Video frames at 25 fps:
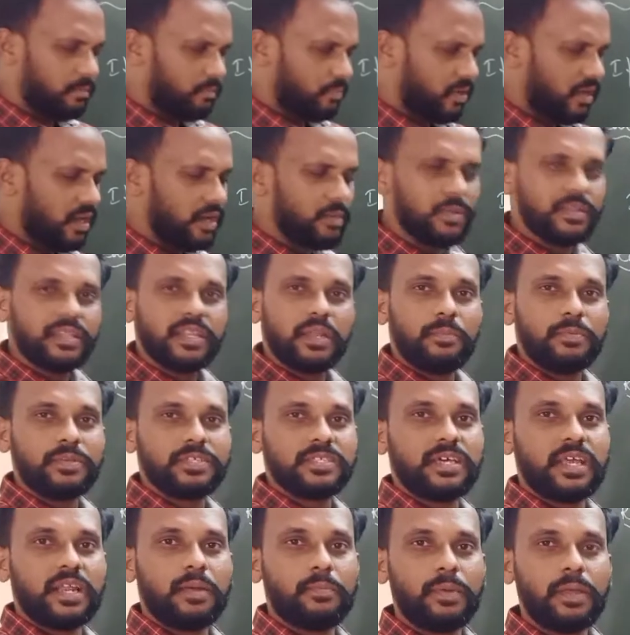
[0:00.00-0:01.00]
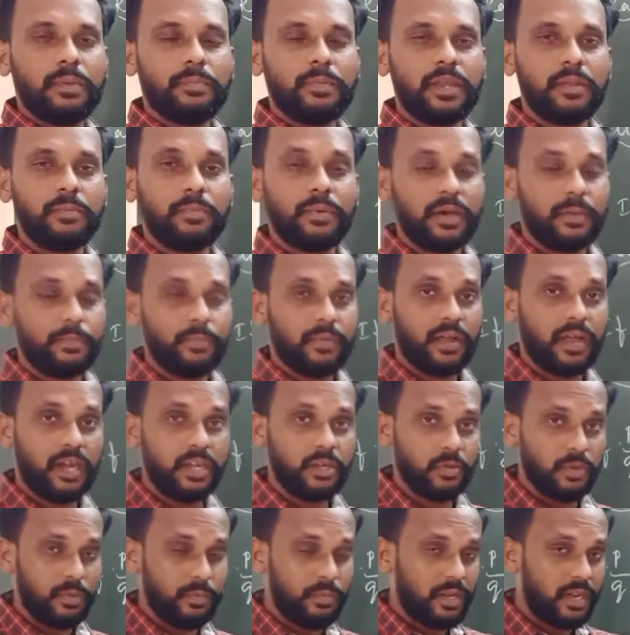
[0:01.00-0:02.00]
ப்ராப்ளத்தில் இப்போ சார் அப்ளை பண்ணி பா
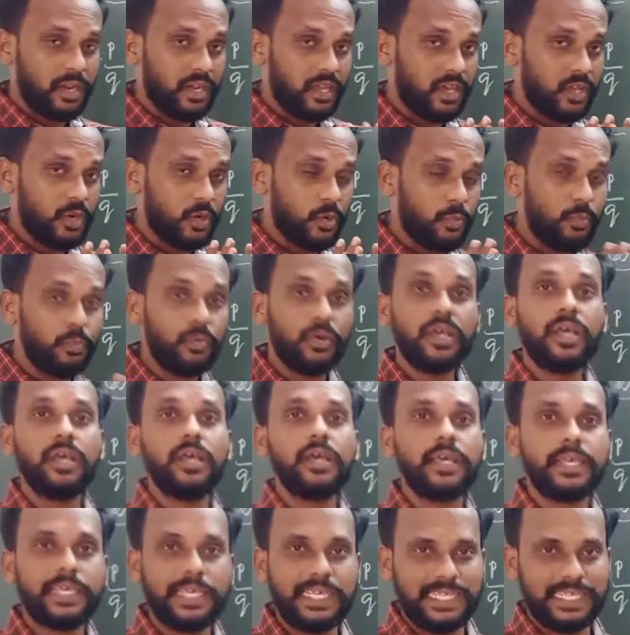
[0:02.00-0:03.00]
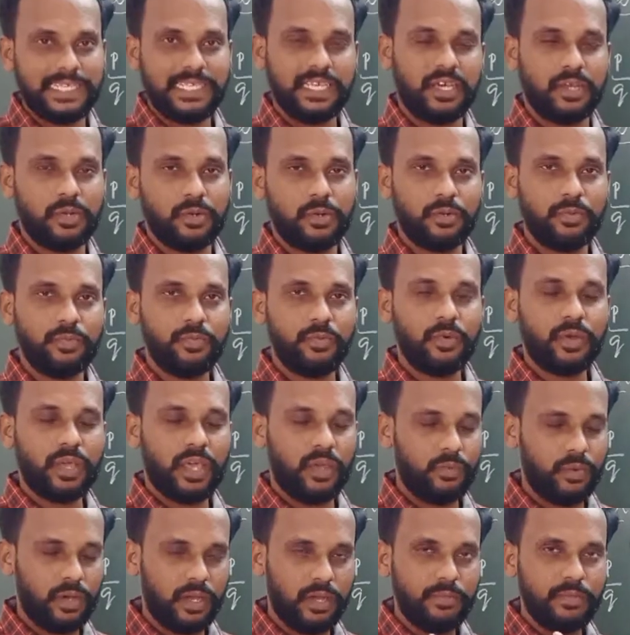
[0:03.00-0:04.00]
காட்டுவேன் பாருங்கள் ரொம்ப ஈஸியாக இருக்கும்
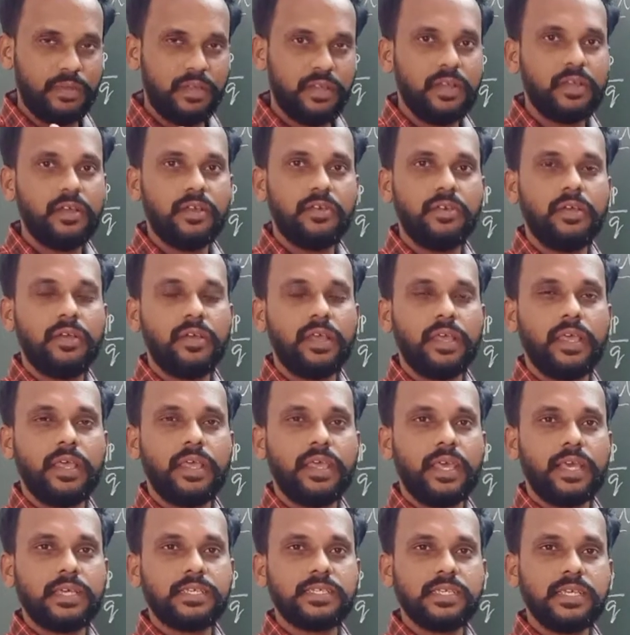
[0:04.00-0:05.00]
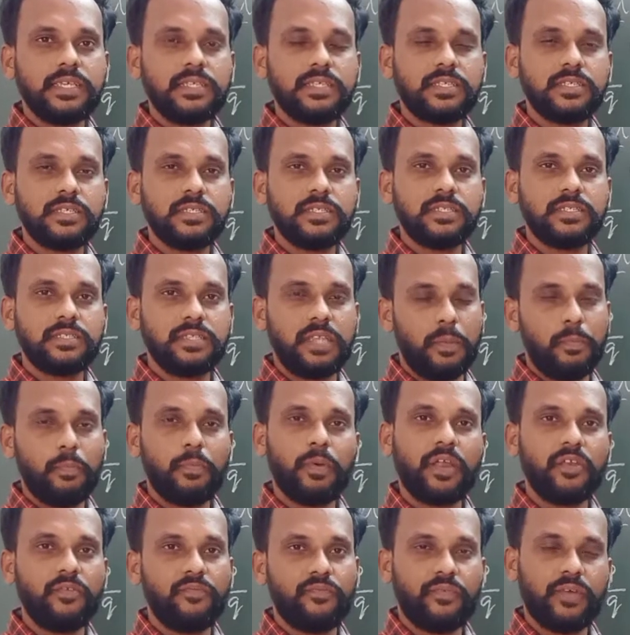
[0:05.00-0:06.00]
ஓகேவா எக்ஸைஸ் த்ரீ
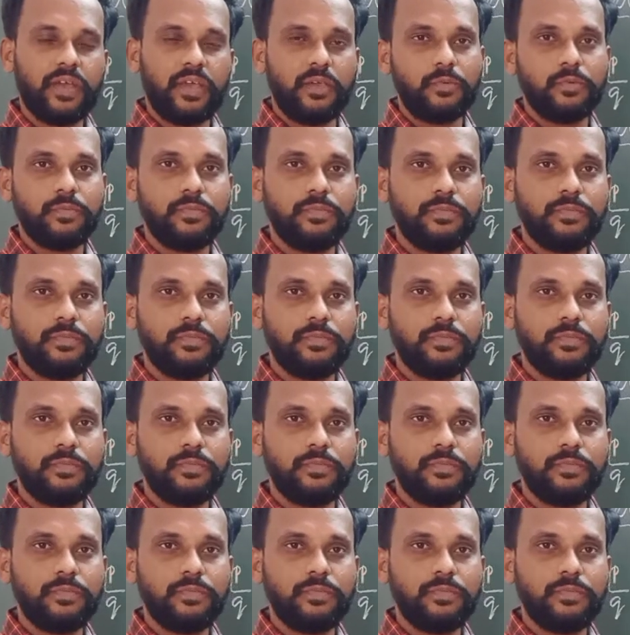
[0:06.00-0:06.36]
பாயிண்ட் ஃபைவ்